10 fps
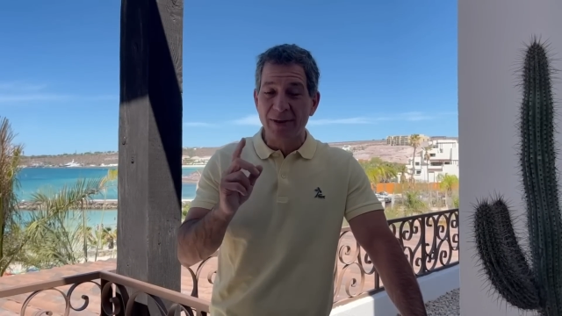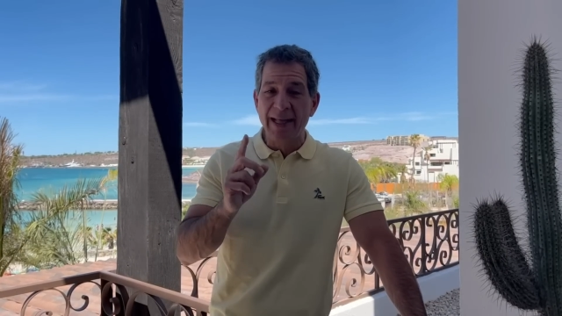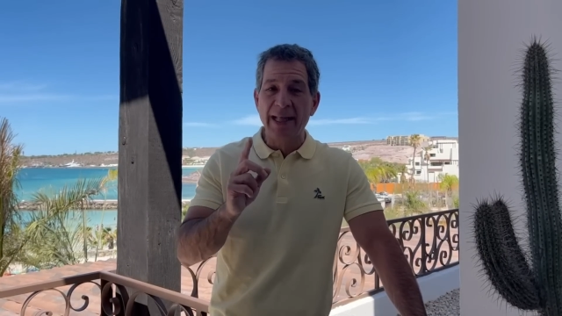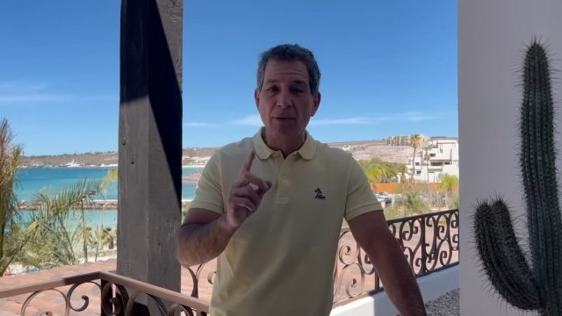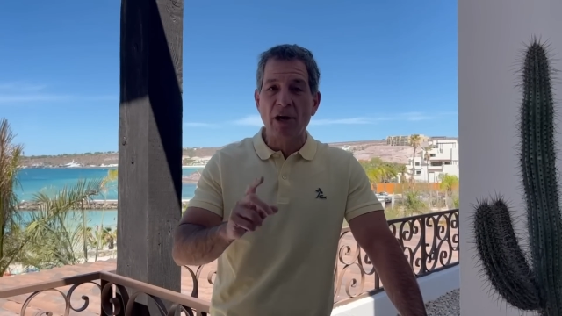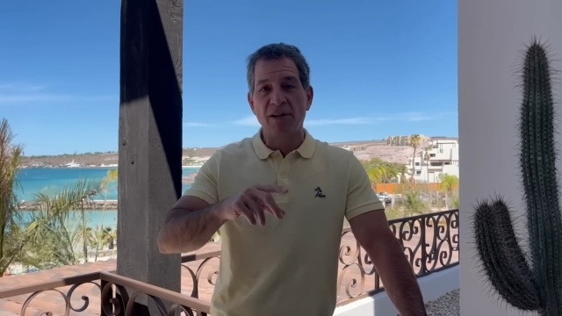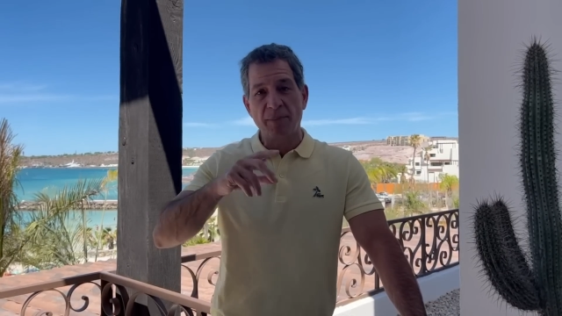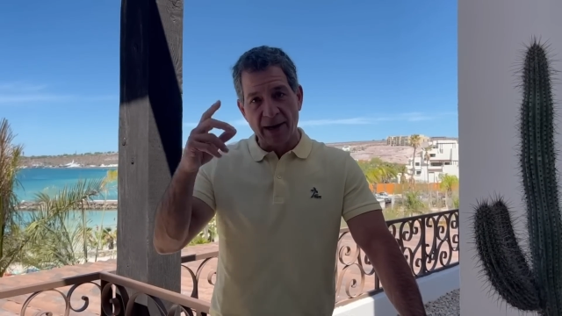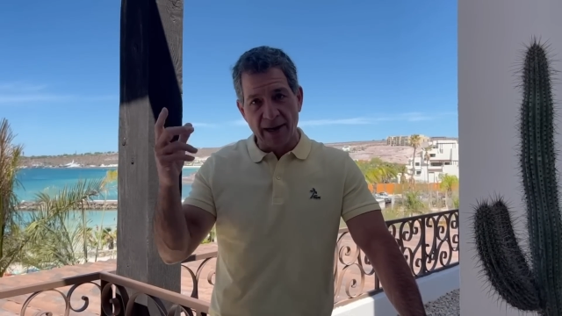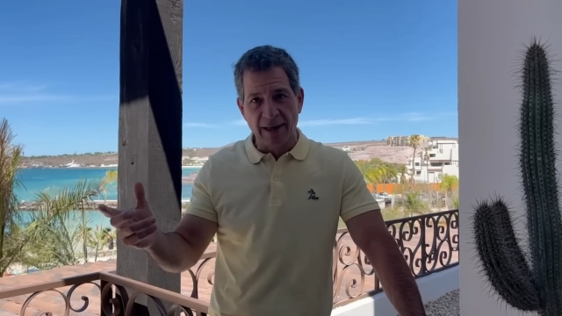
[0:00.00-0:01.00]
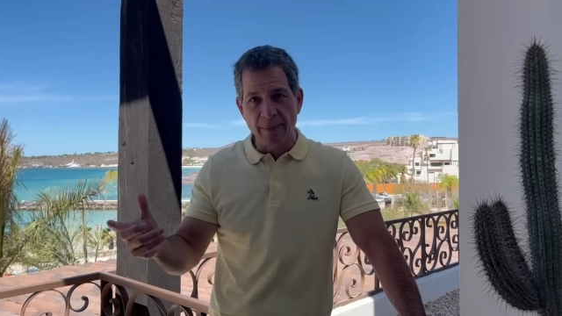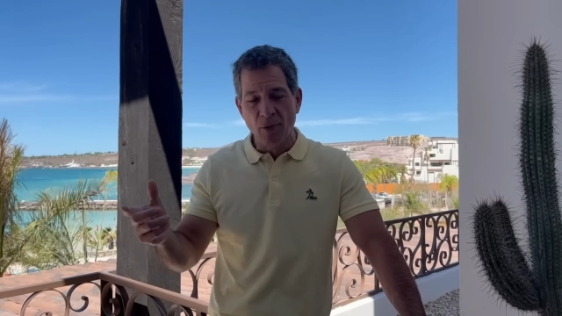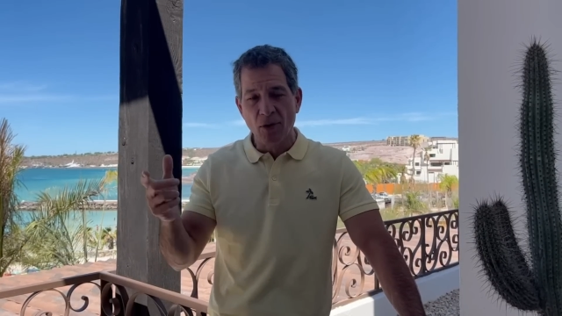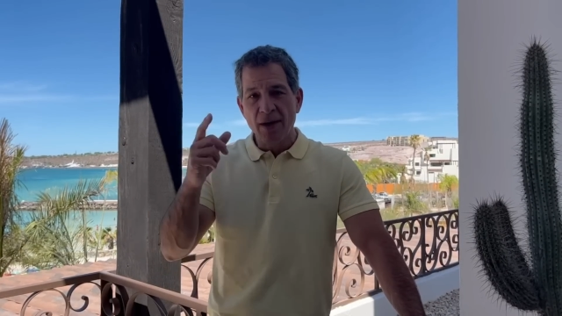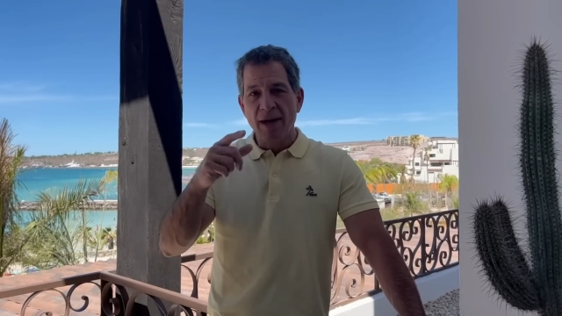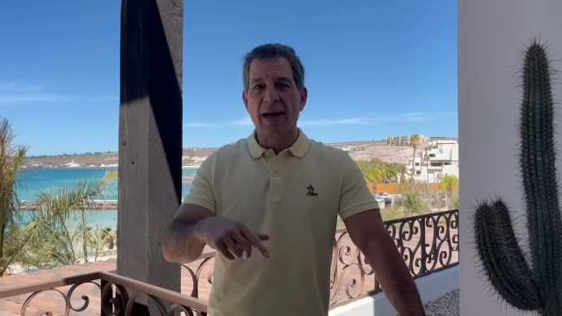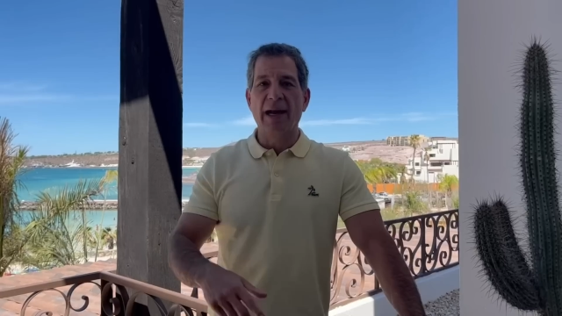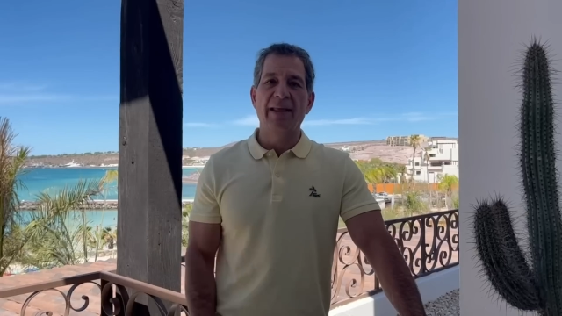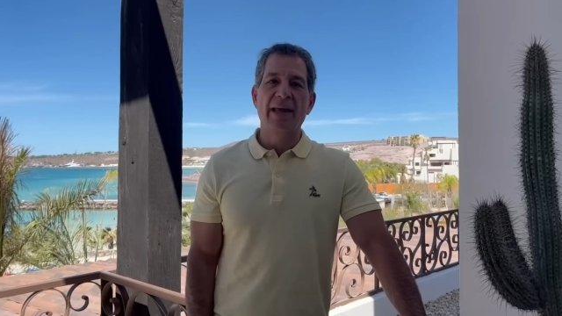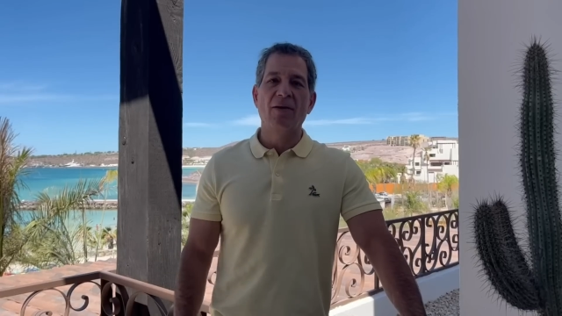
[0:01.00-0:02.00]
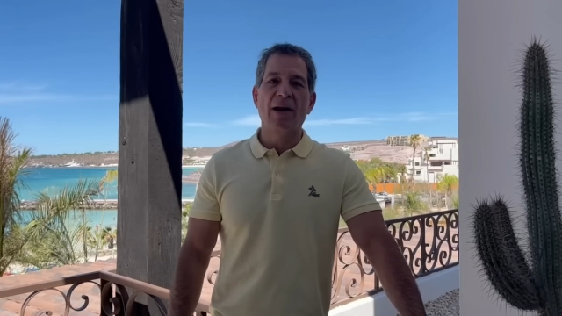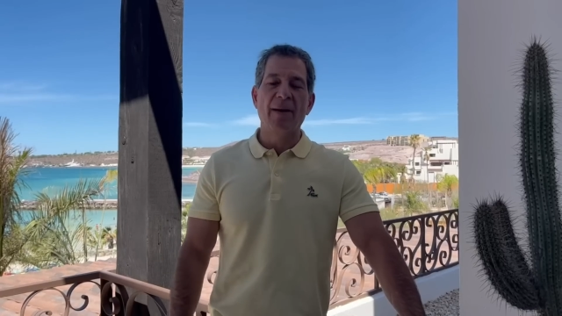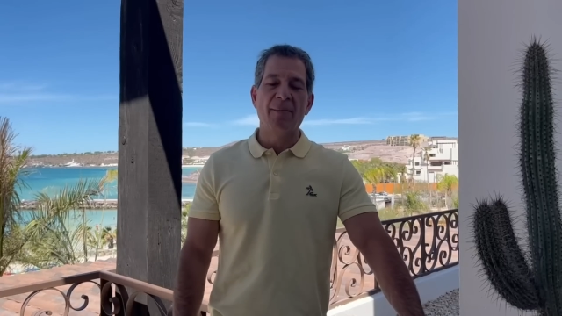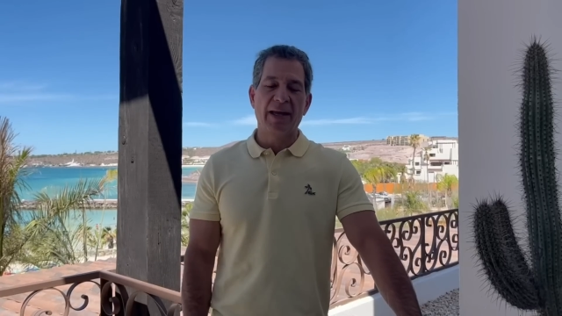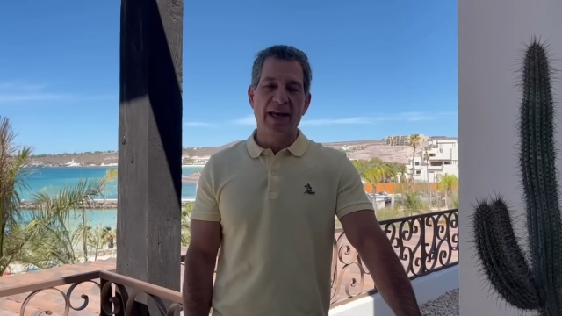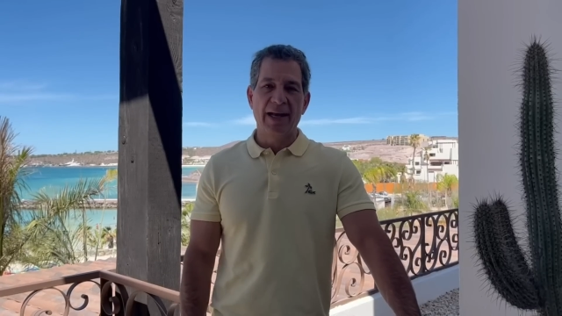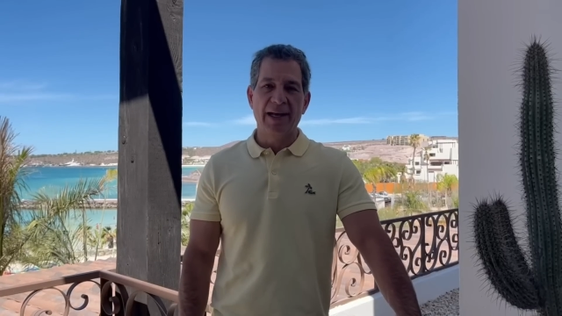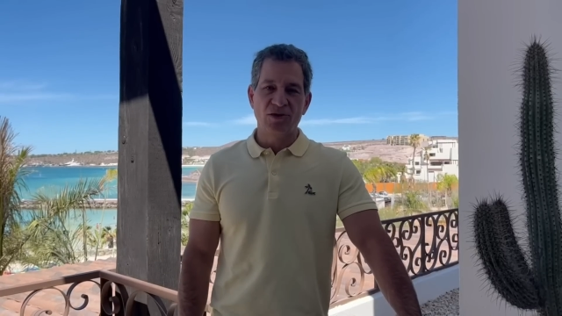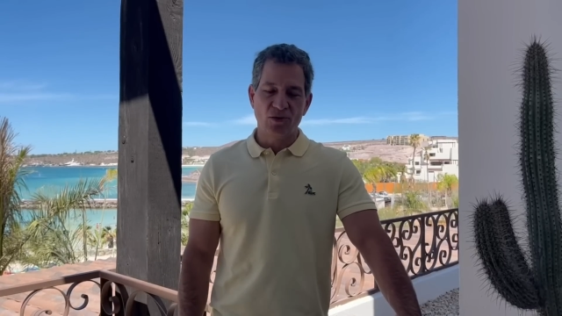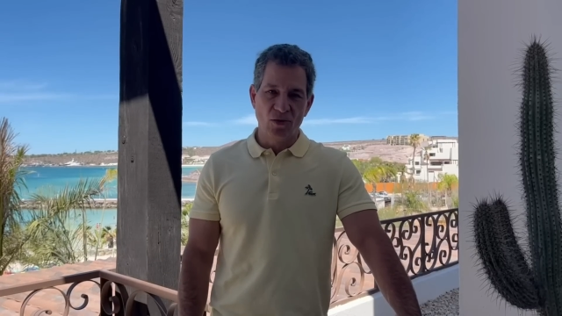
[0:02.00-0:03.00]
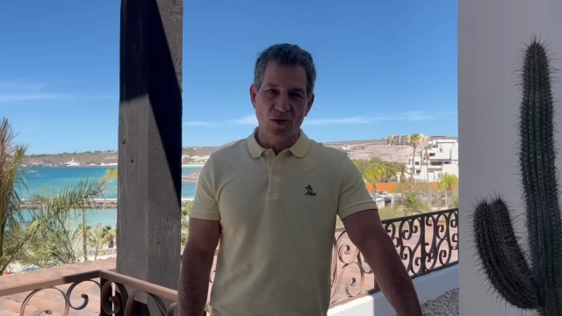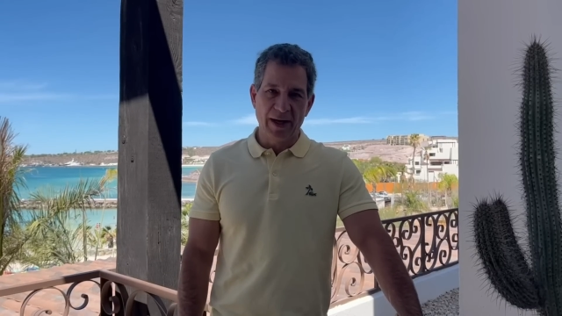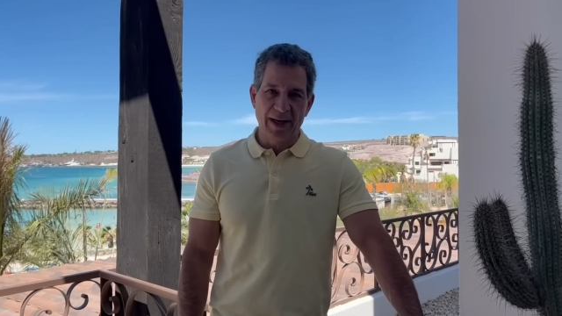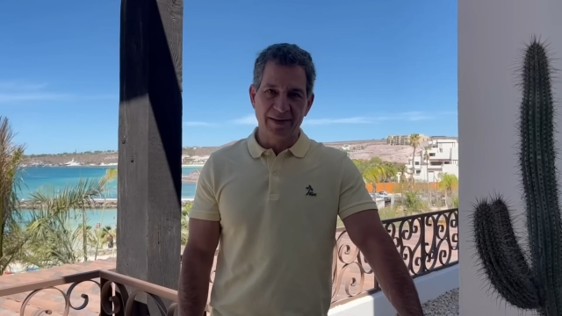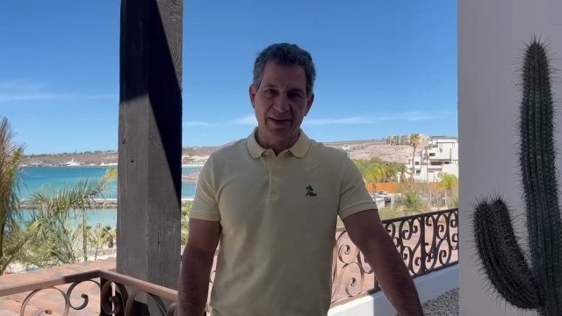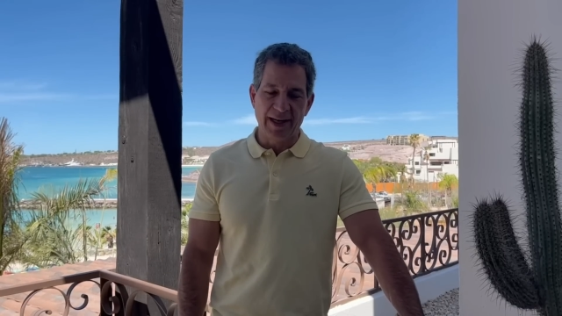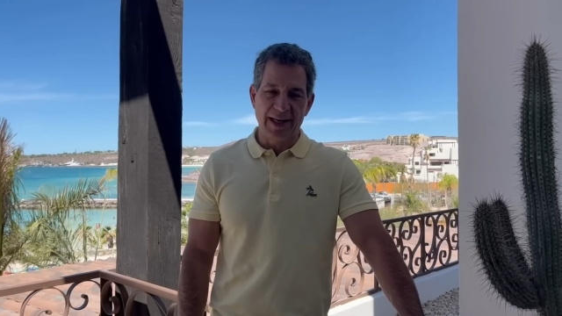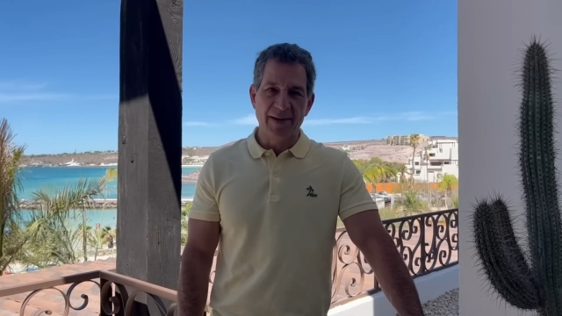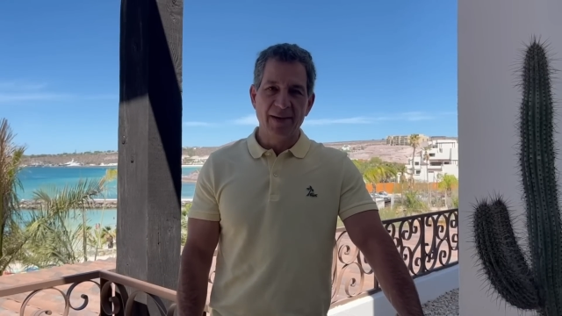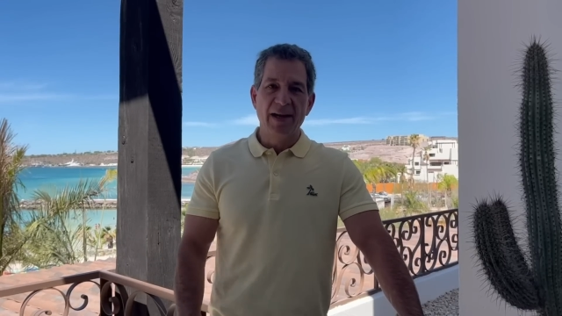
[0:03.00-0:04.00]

individuales y para el equipo que le dieron a la máquina su novena estrella.